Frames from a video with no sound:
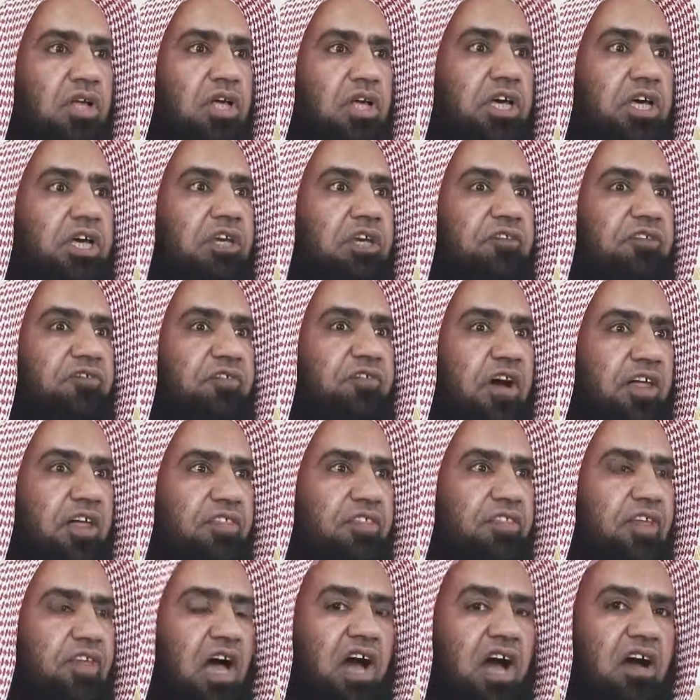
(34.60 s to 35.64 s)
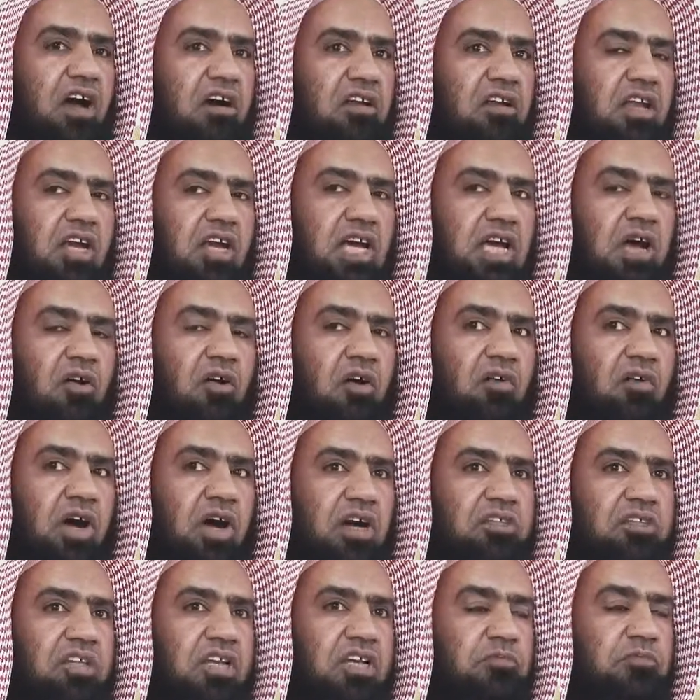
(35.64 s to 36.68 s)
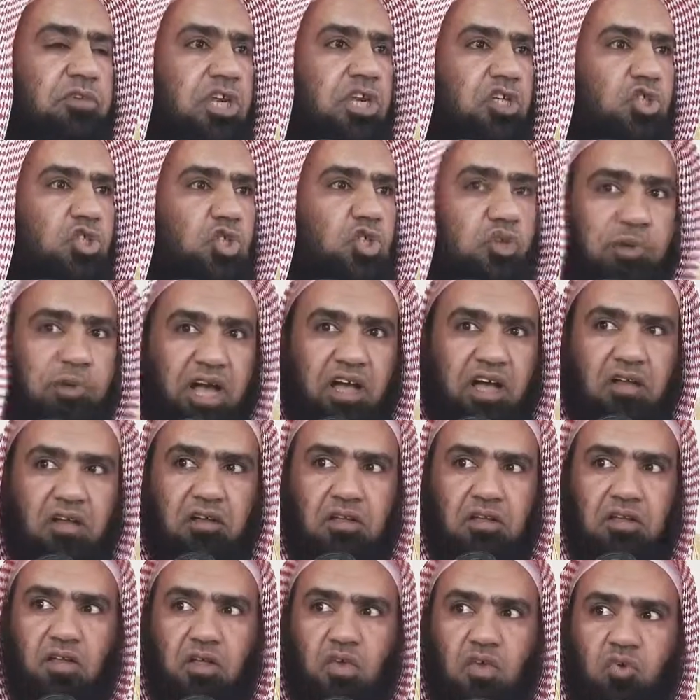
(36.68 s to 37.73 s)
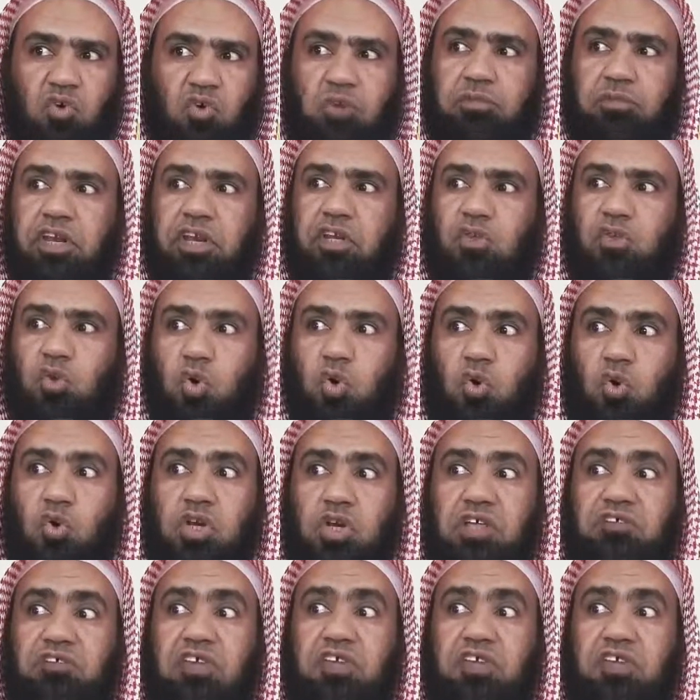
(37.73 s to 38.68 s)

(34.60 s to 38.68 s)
احفظ عقلك ووقتك من الشبه ومن الدخول